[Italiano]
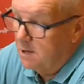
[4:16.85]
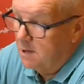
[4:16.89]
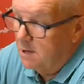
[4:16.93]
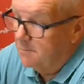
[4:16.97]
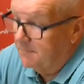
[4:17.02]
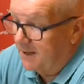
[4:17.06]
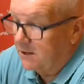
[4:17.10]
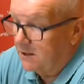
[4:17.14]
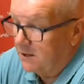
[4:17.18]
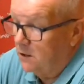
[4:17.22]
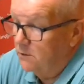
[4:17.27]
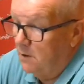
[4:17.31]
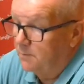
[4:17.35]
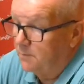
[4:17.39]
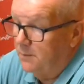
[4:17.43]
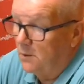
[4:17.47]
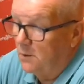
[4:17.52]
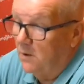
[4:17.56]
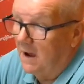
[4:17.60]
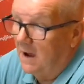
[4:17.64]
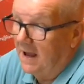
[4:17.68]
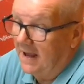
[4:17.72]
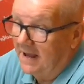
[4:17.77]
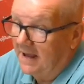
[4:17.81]
però
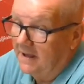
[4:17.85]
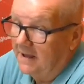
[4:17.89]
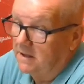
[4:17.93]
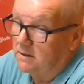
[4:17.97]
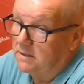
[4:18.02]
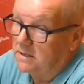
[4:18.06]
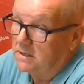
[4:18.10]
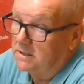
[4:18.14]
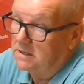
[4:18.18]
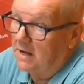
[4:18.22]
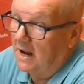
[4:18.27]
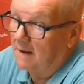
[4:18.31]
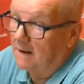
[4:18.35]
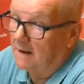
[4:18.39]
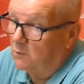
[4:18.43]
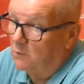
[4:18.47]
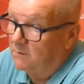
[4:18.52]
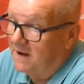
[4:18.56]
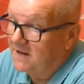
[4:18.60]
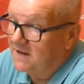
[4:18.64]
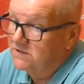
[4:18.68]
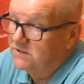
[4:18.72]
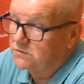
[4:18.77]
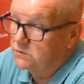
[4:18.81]
dopo è al
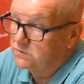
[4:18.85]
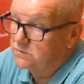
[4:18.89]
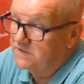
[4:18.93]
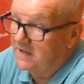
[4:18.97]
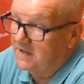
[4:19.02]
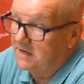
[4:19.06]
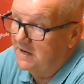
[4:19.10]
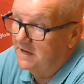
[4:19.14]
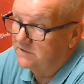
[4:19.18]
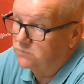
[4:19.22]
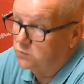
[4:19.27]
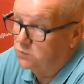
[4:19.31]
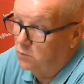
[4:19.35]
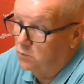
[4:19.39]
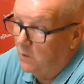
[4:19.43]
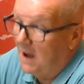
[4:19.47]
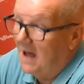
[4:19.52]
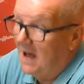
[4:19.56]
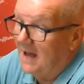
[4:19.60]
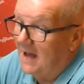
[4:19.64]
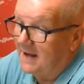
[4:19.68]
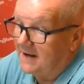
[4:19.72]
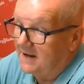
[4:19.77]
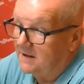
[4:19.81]
momento
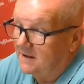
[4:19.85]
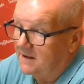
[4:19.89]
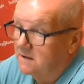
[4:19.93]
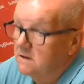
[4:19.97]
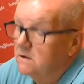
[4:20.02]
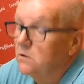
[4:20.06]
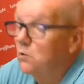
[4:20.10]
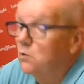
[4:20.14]
dell'attuare